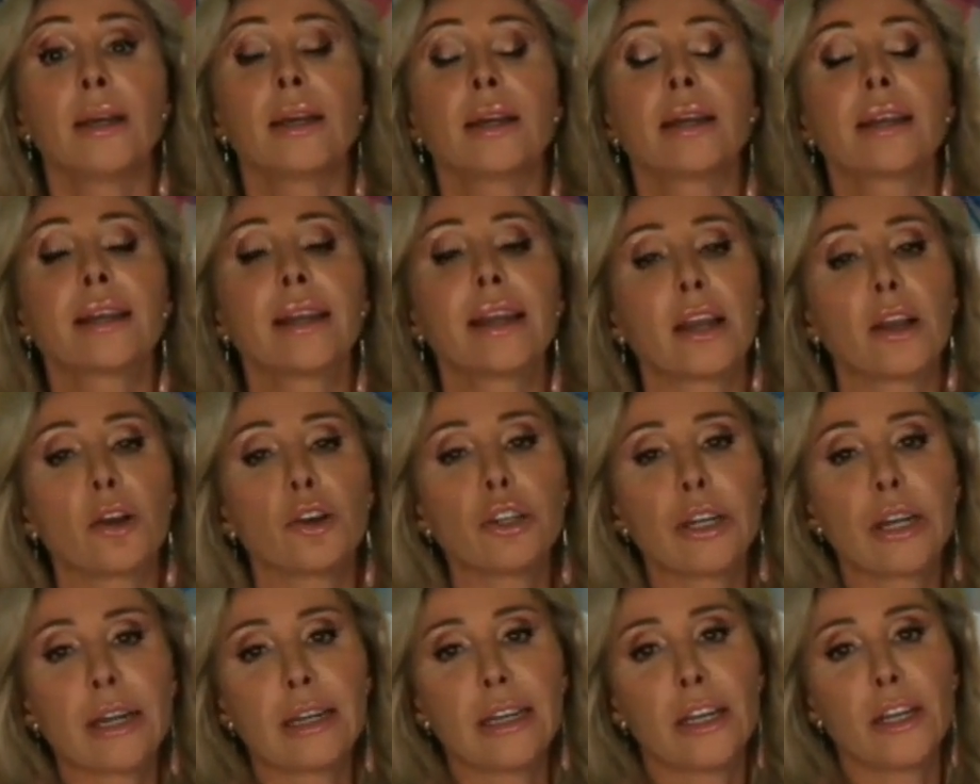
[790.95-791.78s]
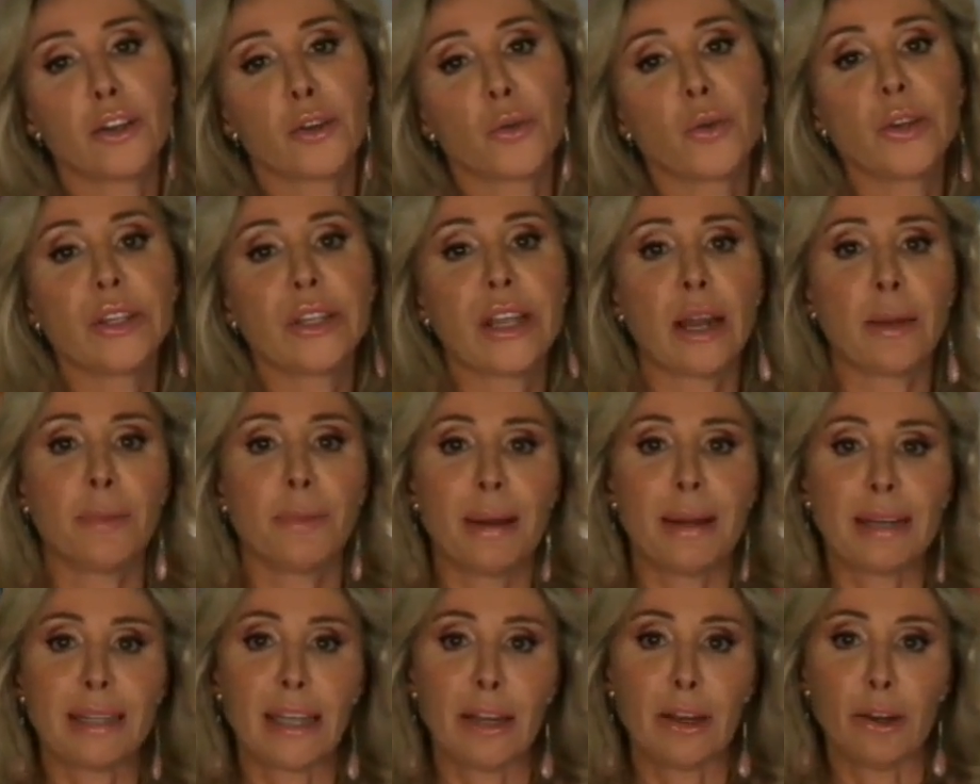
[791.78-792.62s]
qué cosas les gustan
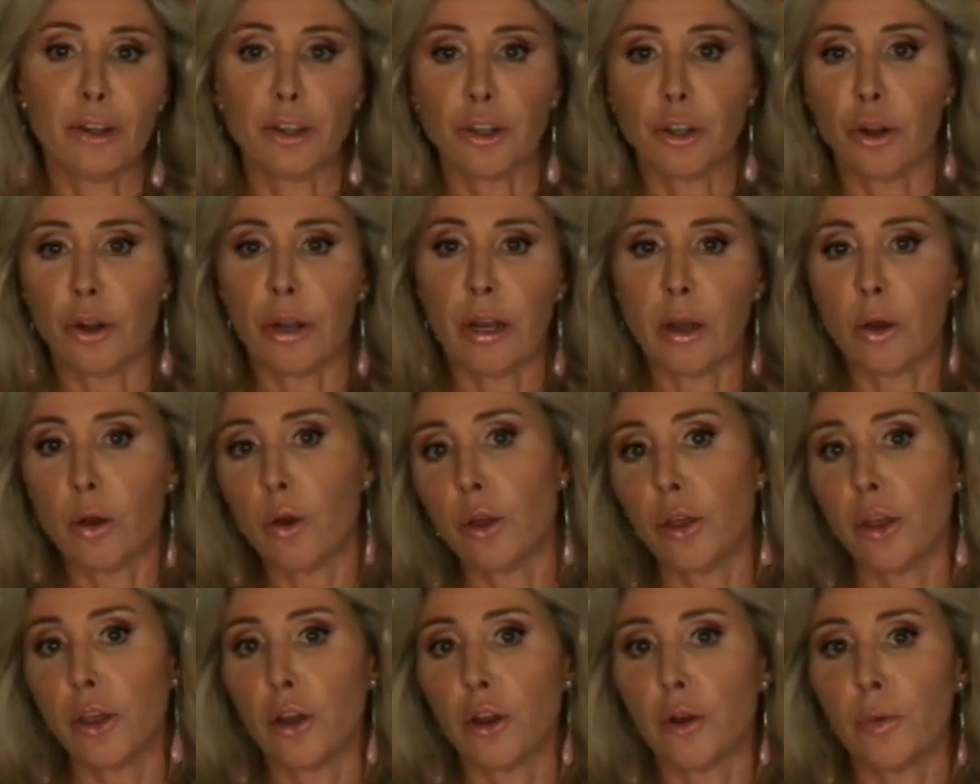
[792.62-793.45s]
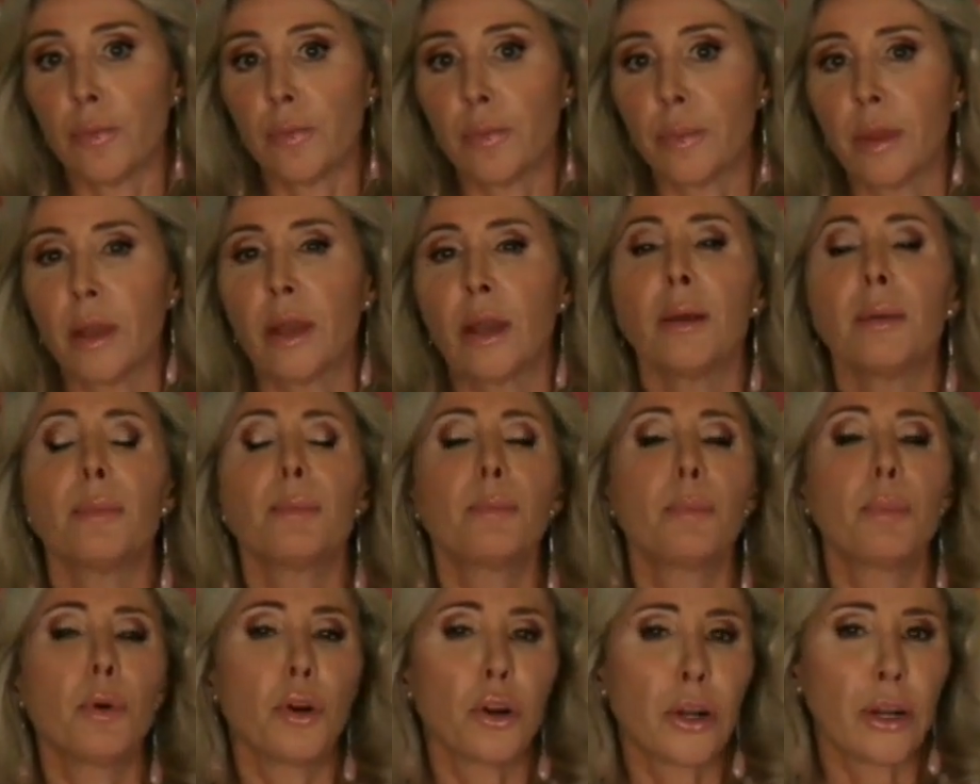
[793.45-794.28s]
más de nuestro negocio,
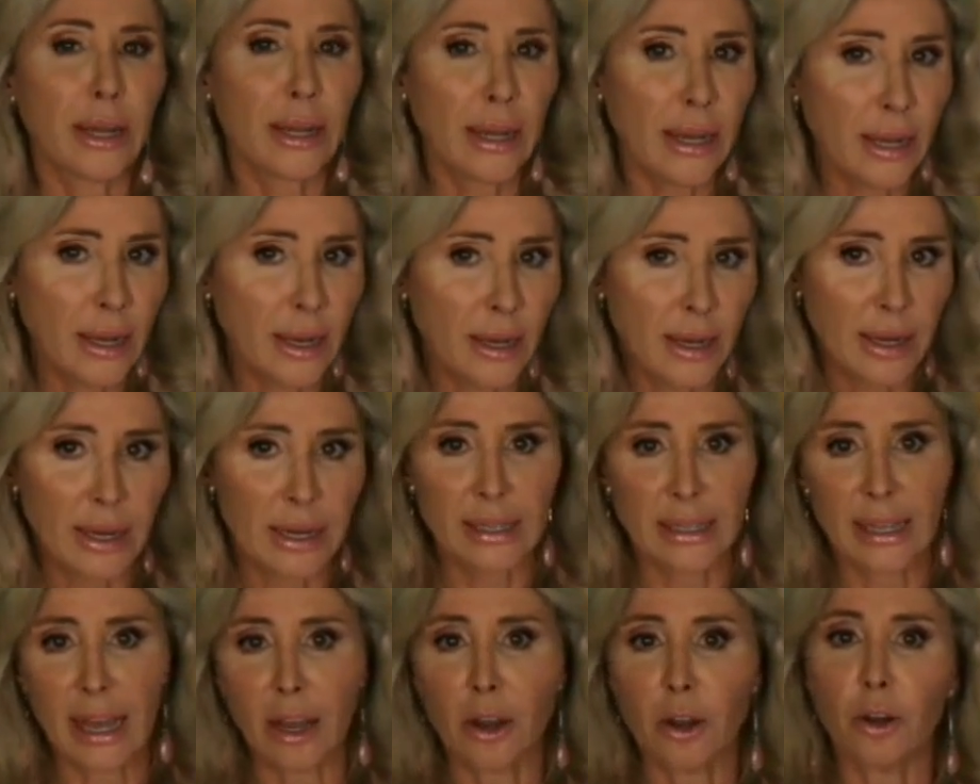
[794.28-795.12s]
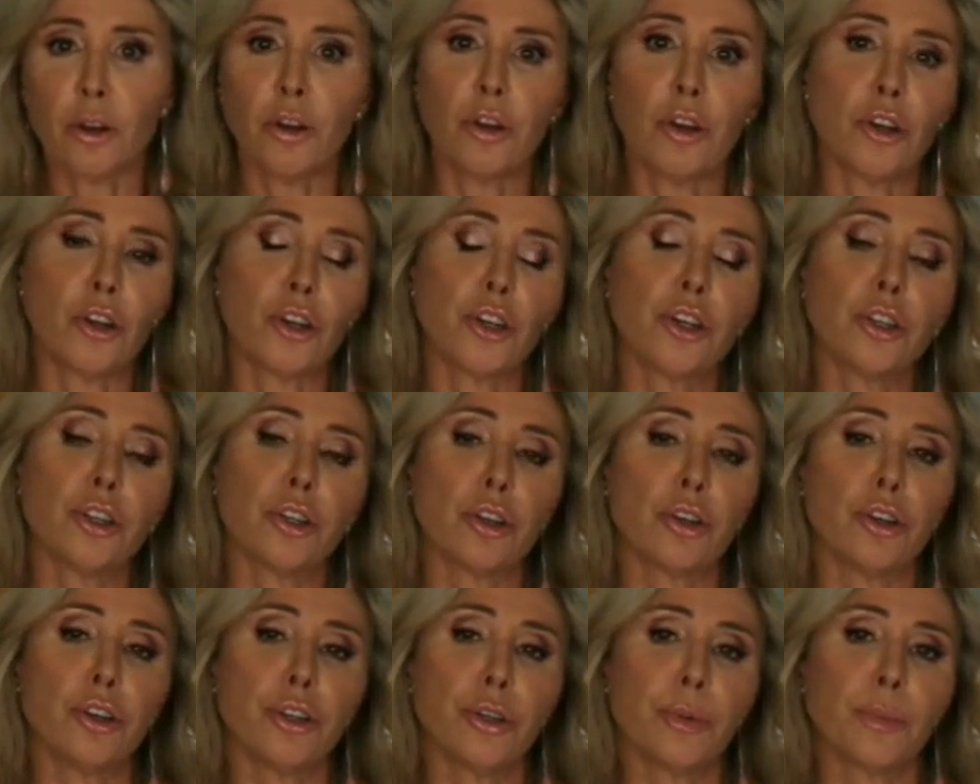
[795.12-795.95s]
por qué están con
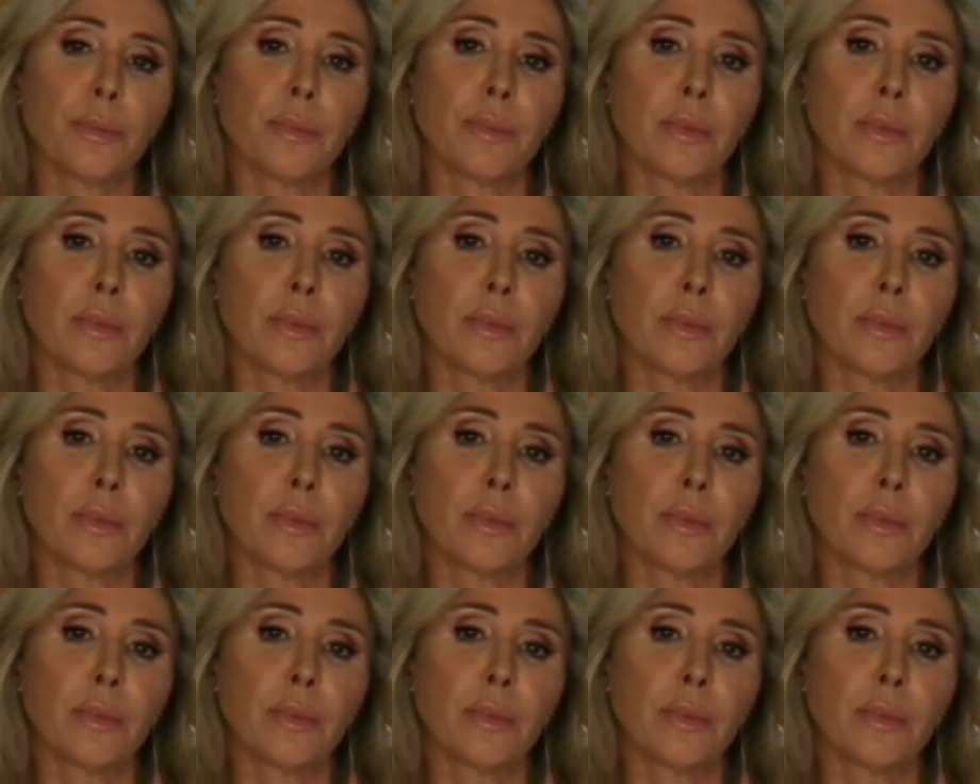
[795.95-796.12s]
nosotros.